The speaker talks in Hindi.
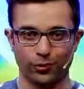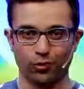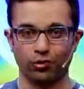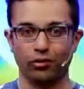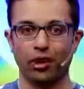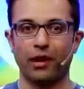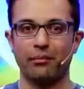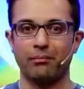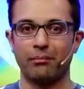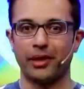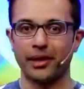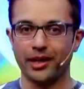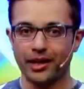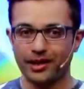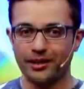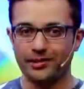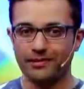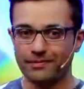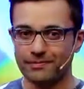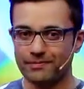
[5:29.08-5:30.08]
उस काम
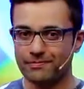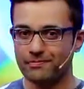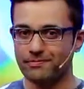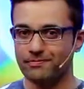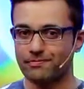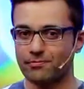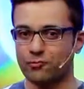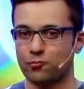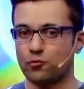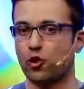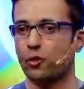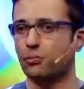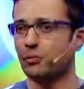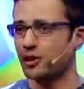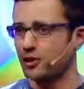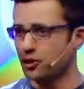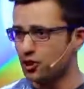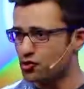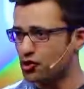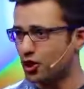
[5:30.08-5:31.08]
में जो आप
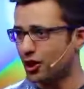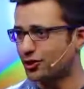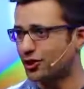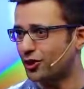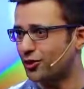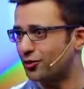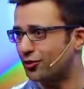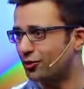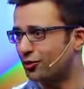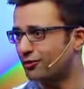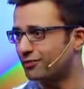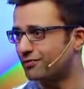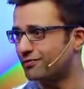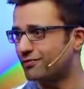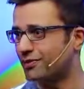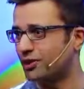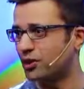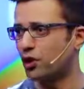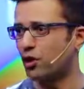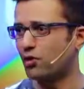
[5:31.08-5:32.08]
करना चाहते हो
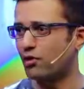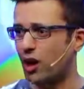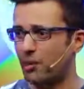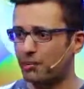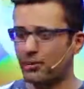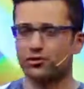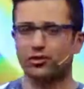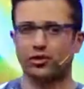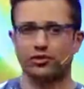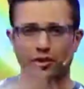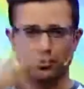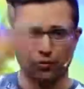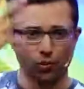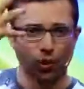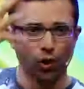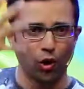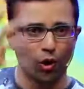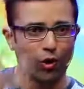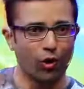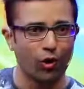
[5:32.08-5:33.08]
और वहां पर
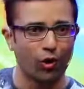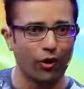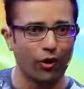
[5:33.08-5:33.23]
सक्सेसफुल हो